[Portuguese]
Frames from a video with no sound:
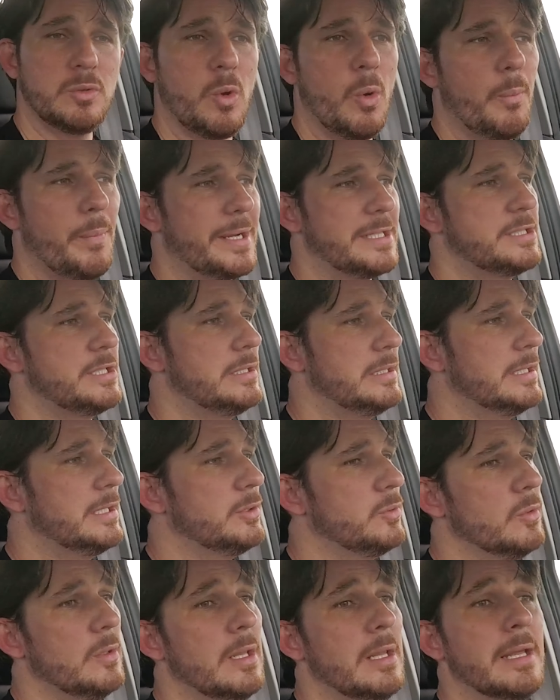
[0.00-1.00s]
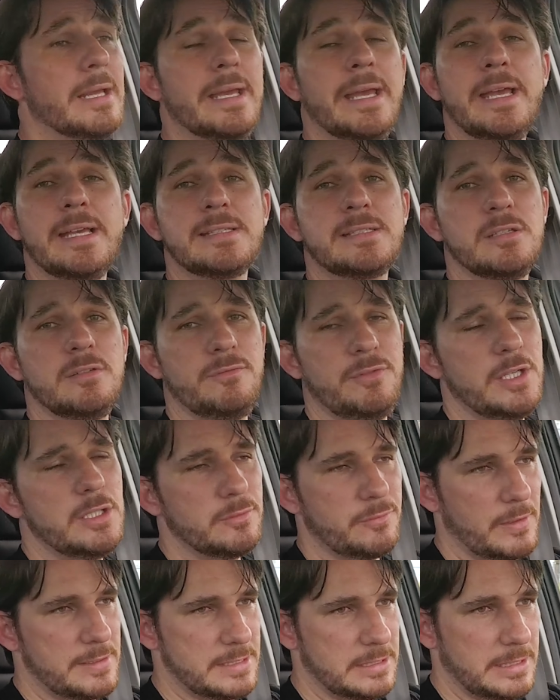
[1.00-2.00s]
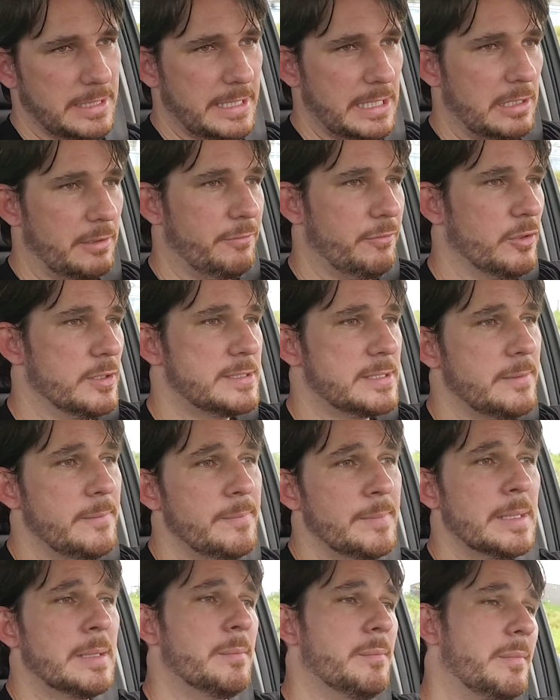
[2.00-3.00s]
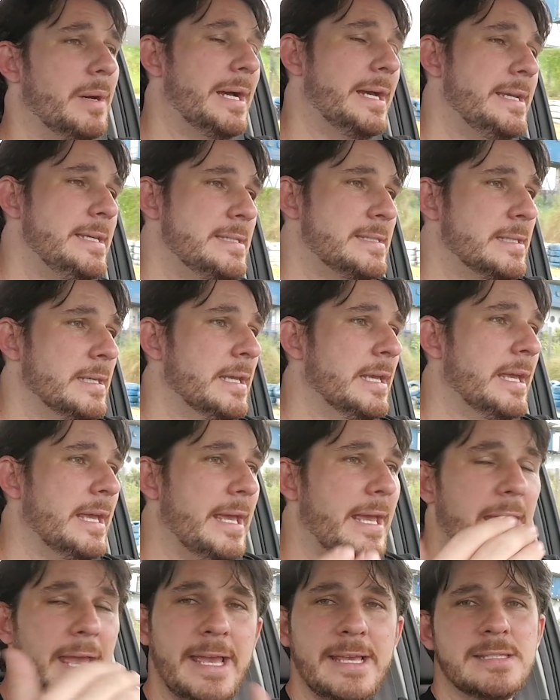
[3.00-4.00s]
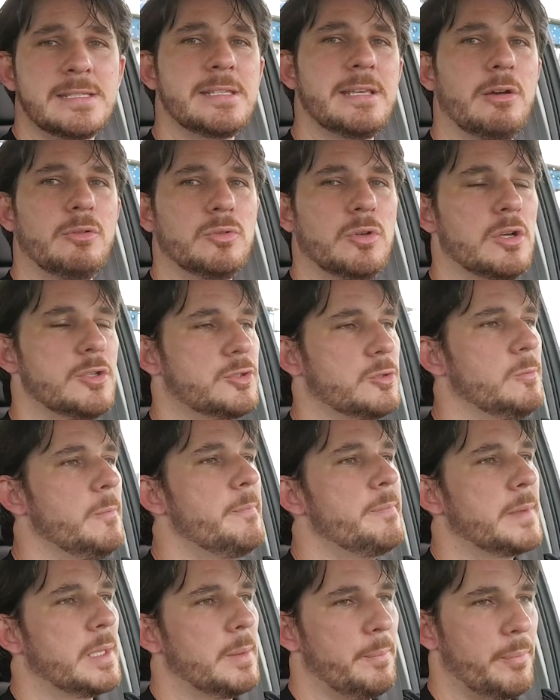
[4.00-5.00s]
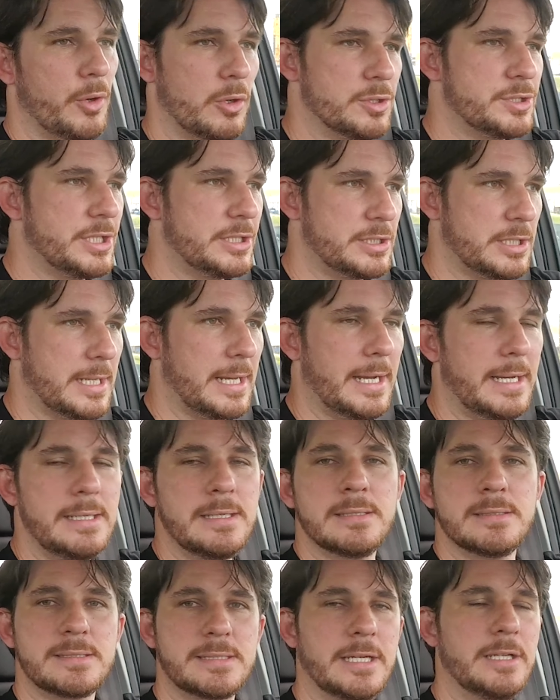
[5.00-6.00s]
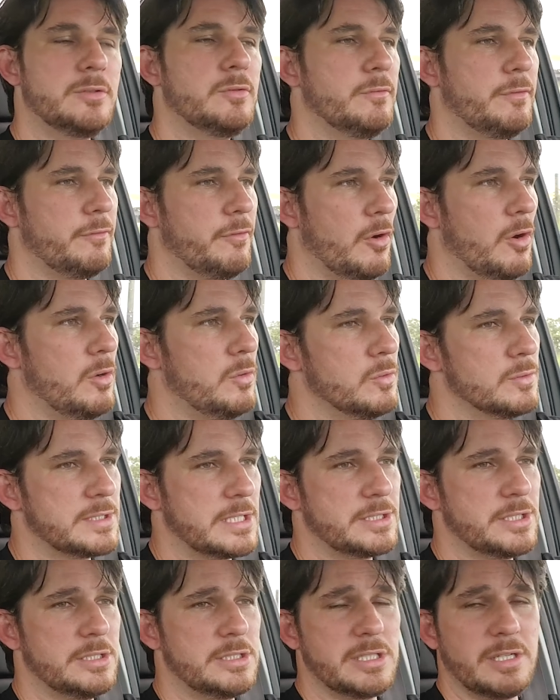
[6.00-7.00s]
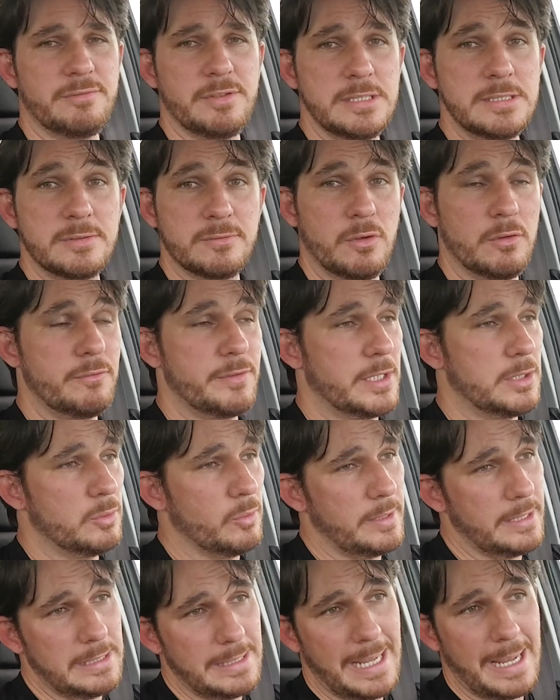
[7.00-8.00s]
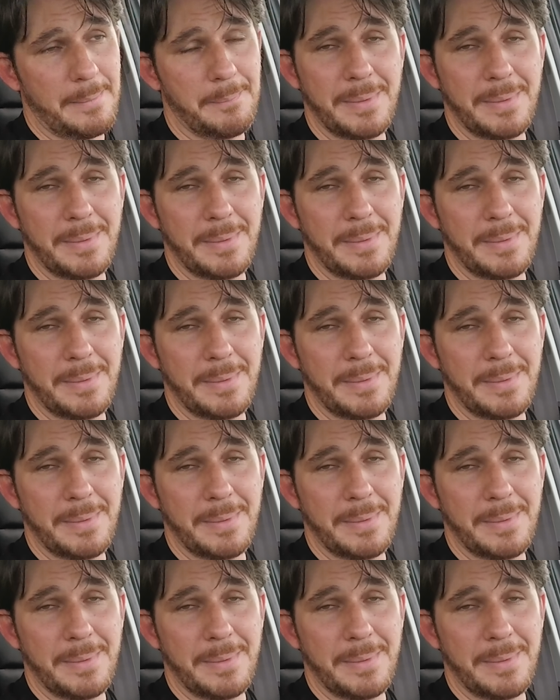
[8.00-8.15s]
compartilhando esse vídeo, fazendo aquela força. Mas esse é o nosso Project-K, certo? O Focus, a gente já vem desenvolvendo ele há